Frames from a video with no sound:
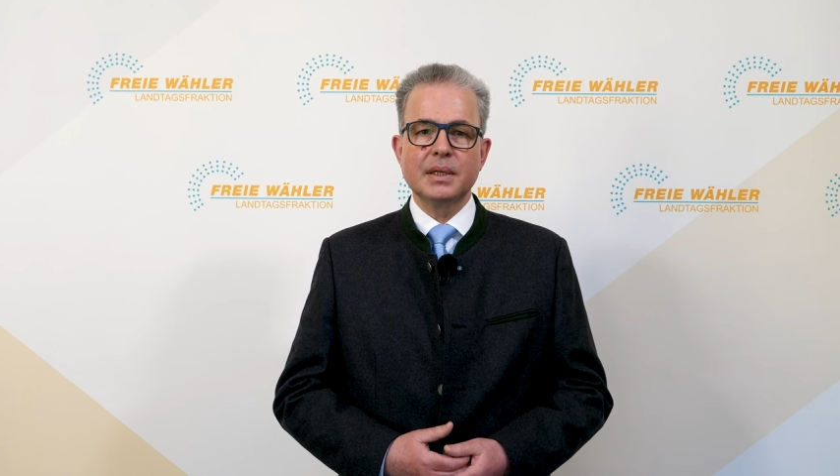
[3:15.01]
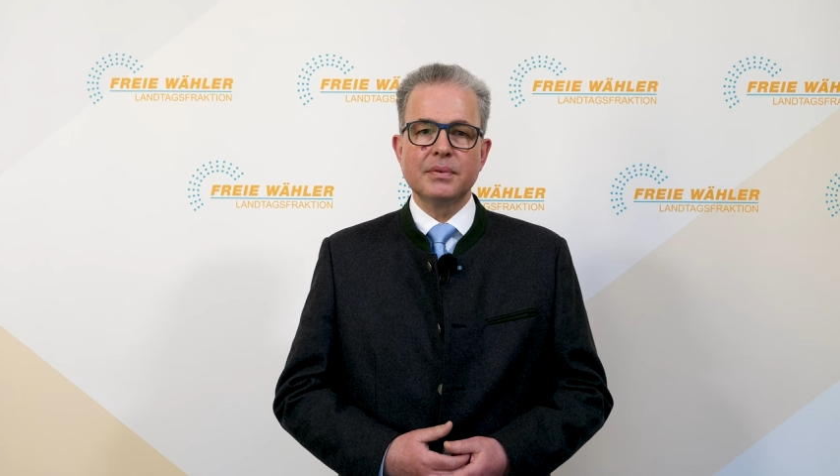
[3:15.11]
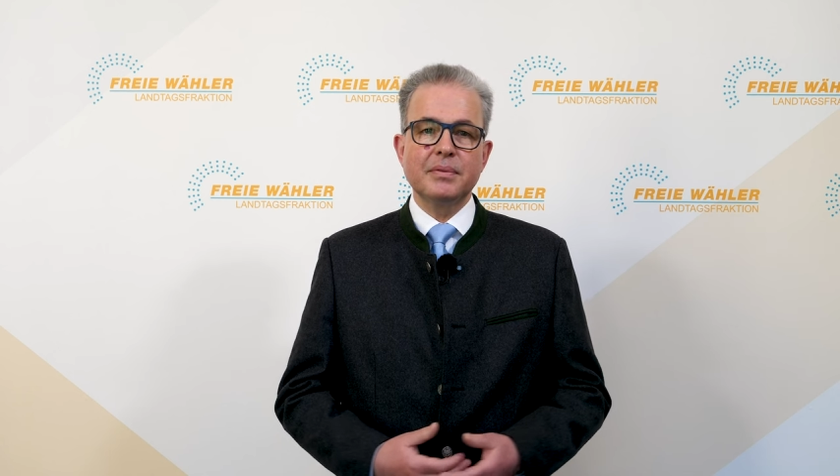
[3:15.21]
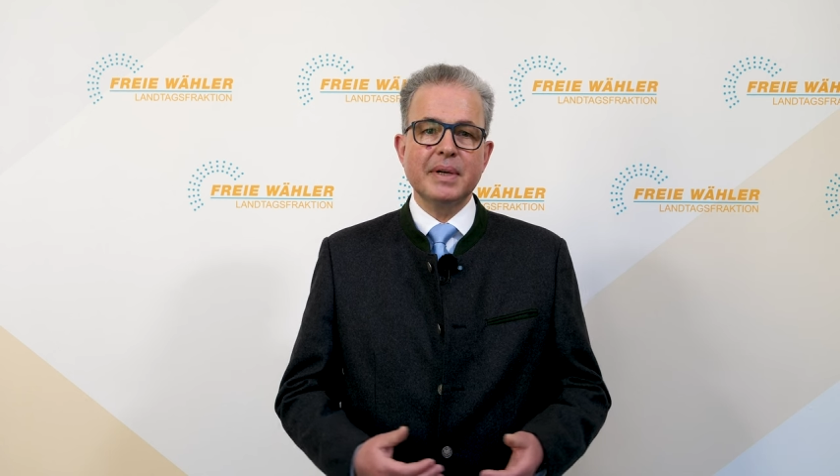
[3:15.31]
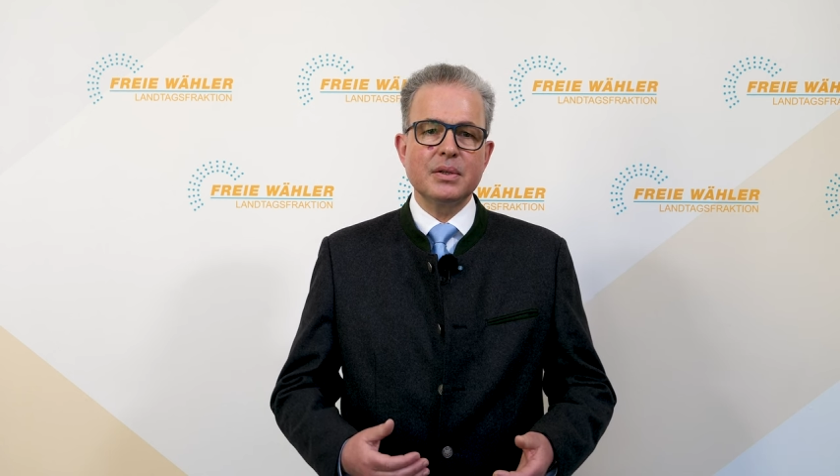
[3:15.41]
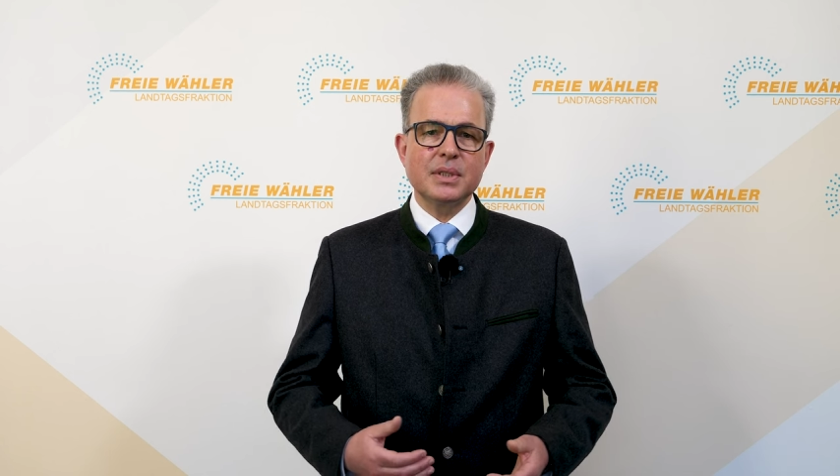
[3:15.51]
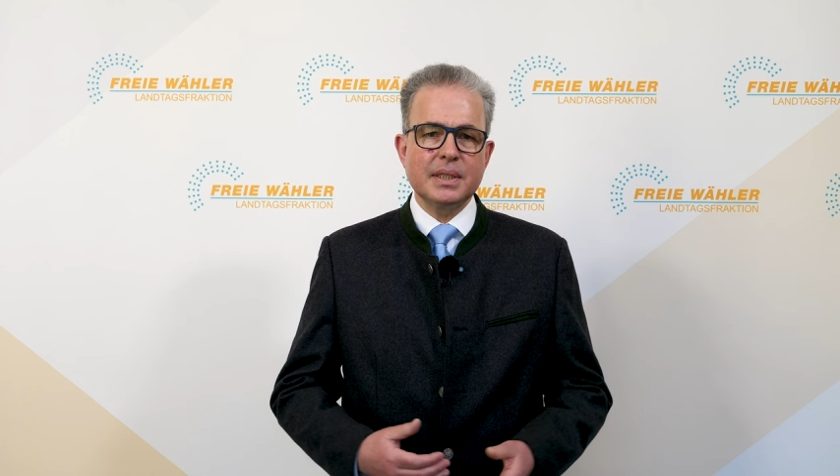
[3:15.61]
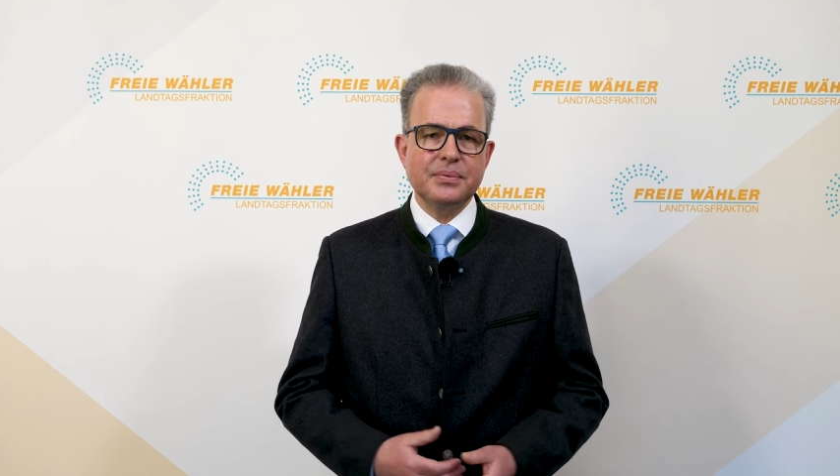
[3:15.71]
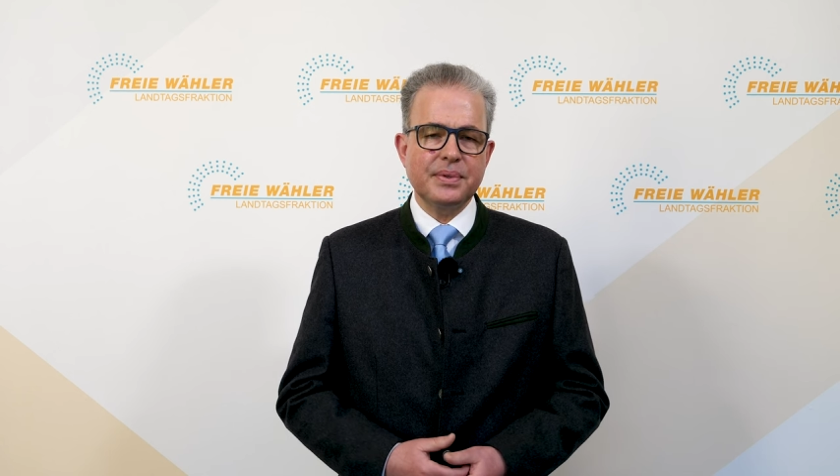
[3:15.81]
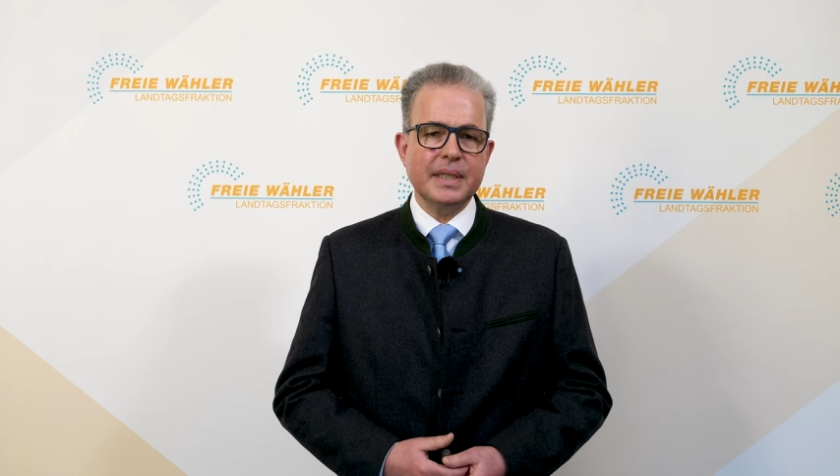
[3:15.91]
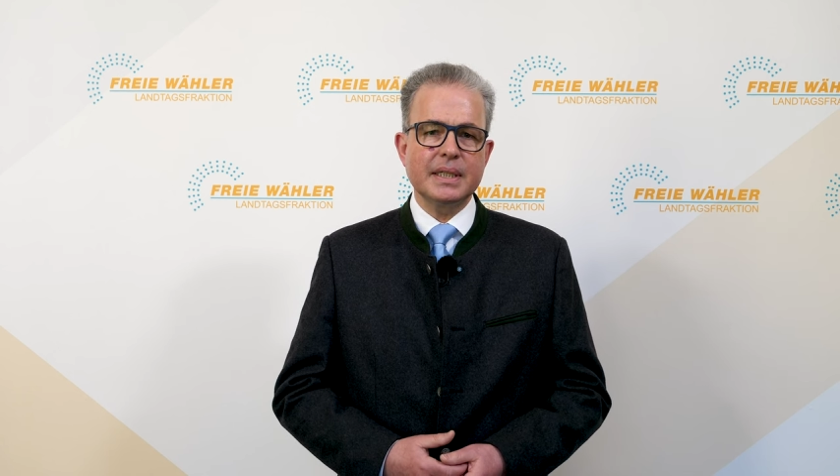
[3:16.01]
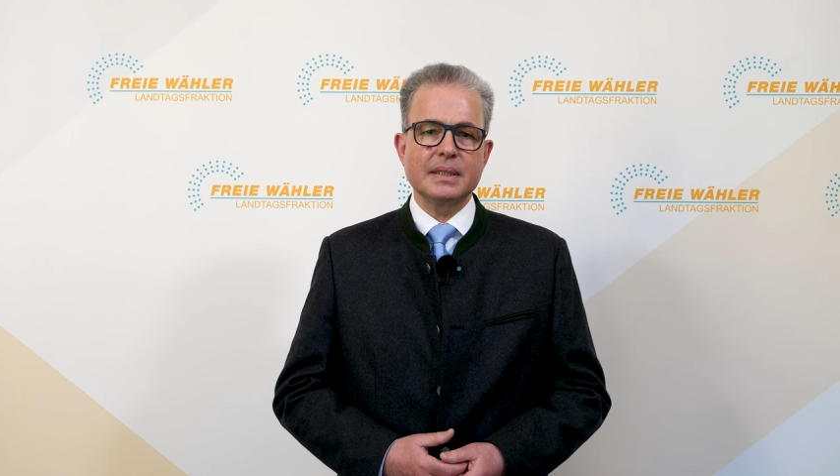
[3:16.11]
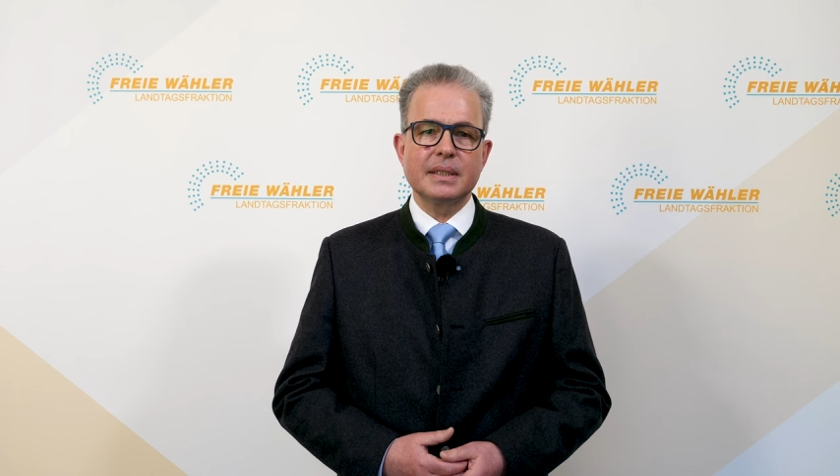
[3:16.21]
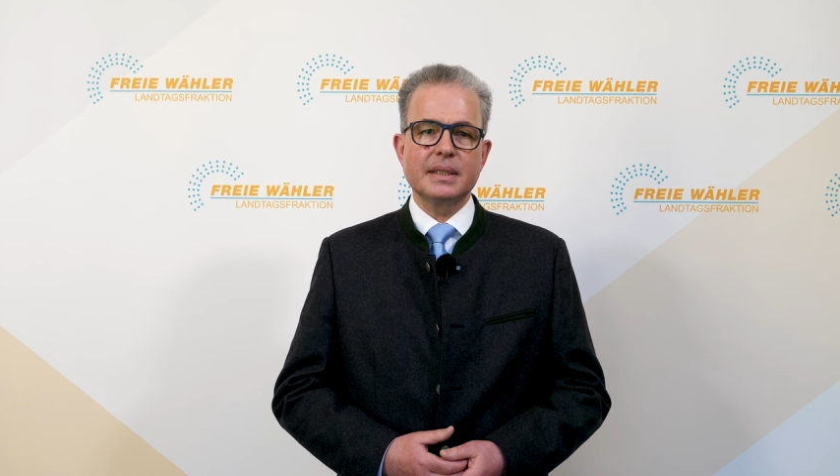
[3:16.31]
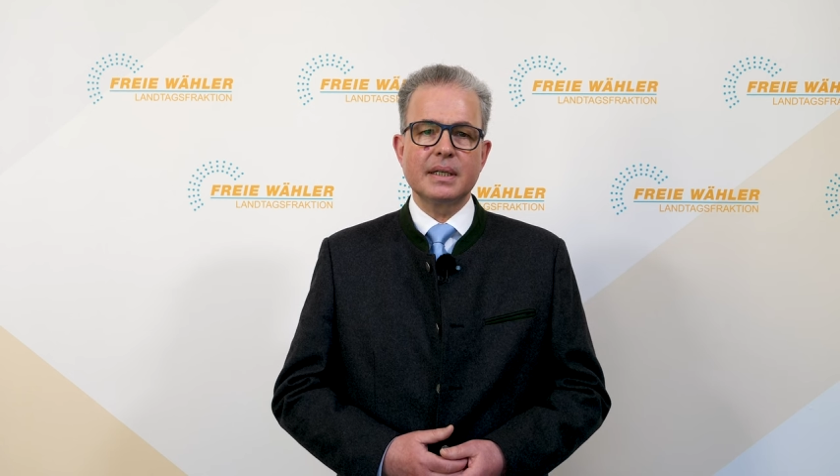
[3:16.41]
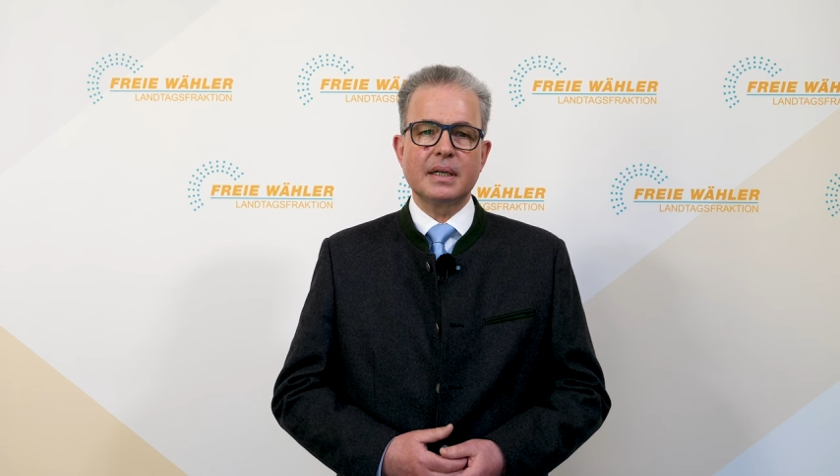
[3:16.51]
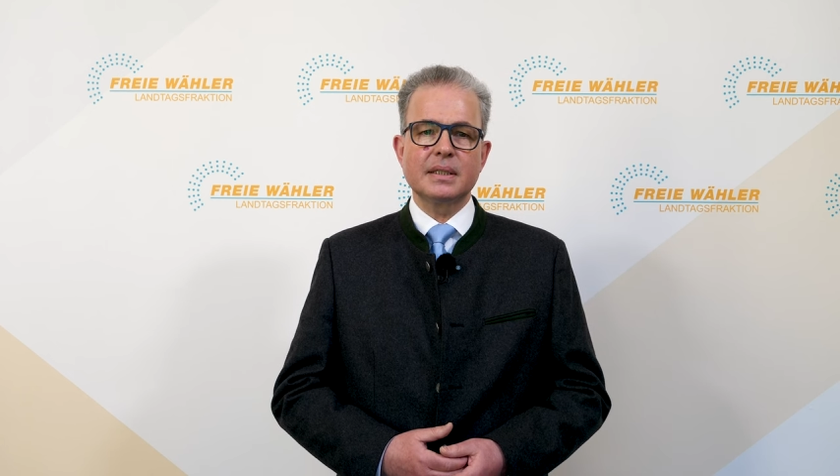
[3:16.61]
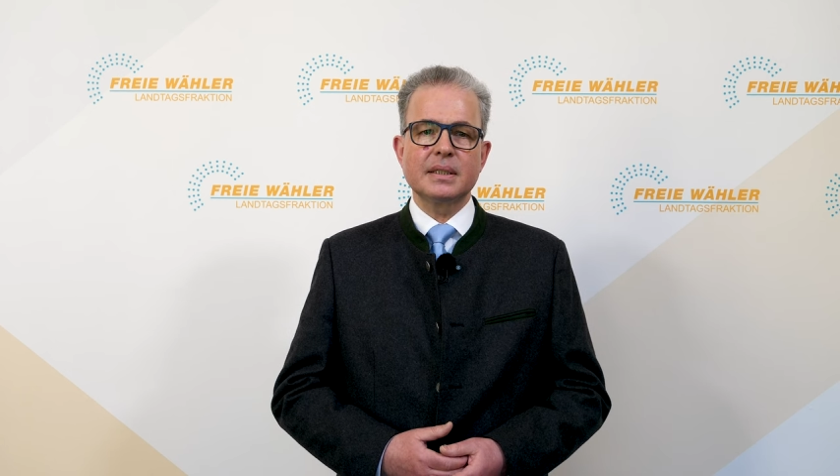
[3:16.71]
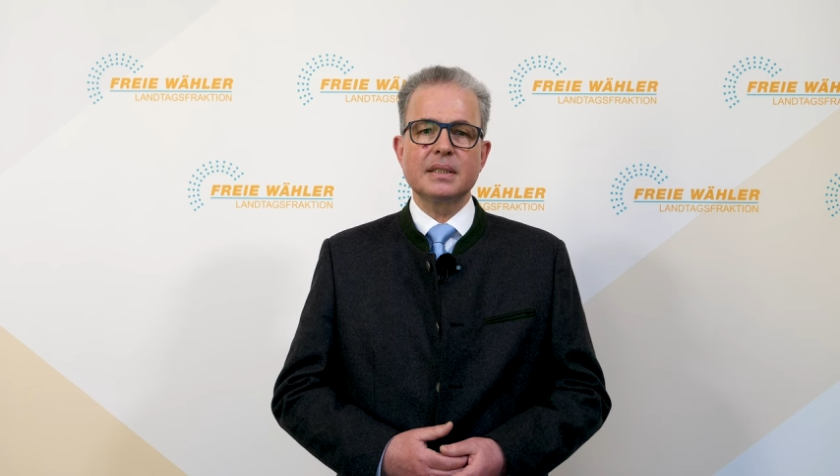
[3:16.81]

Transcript: wenn wir aus den Fehlern der Jahre